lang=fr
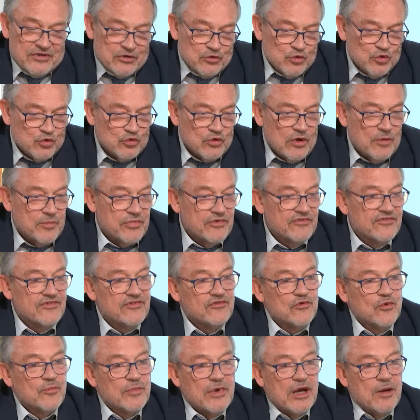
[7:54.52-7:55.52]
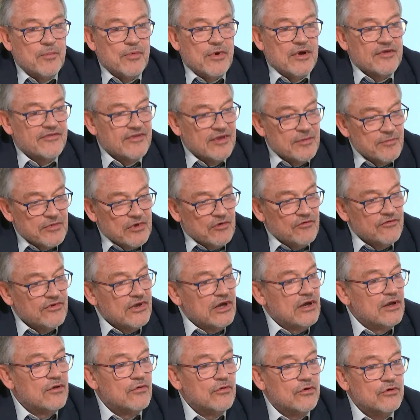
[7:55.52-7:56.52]
deux ou trois positions par rapport à ça, mais on
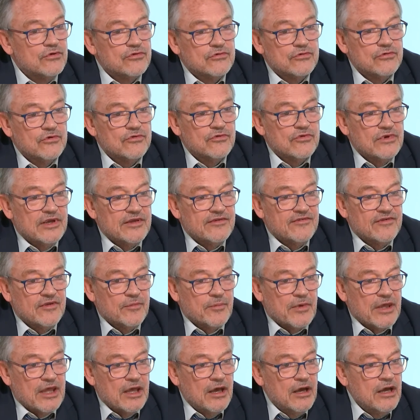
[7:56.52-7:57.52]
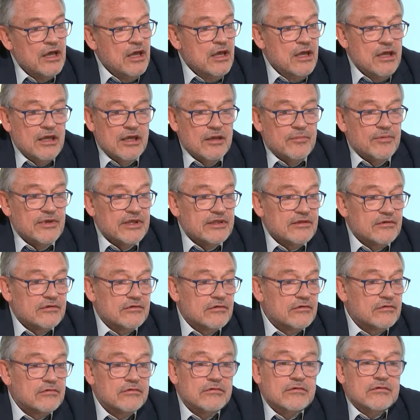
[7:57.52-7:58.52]
verra le retour de la CPR, et bien
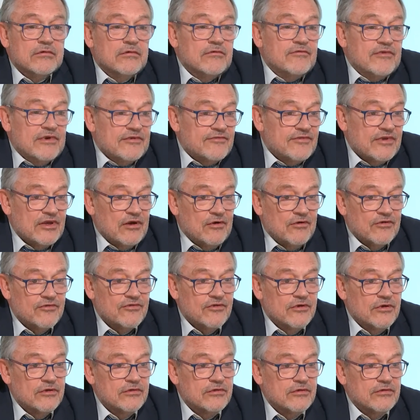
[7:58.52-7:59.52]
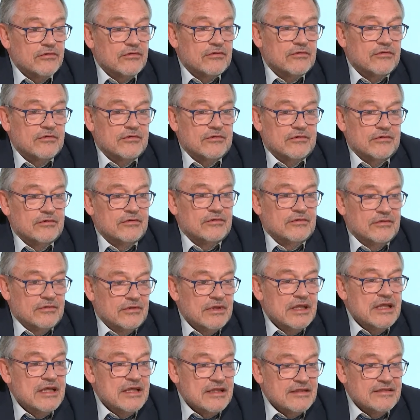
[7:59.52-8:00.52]
entendu, on va faire en sorte
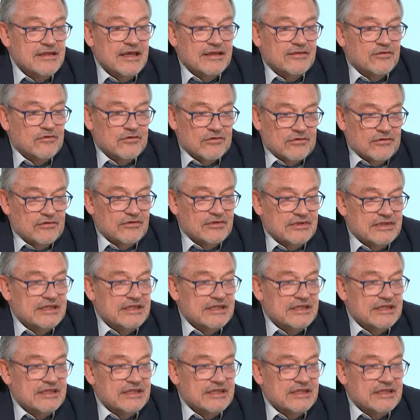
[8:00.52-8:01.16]
d'être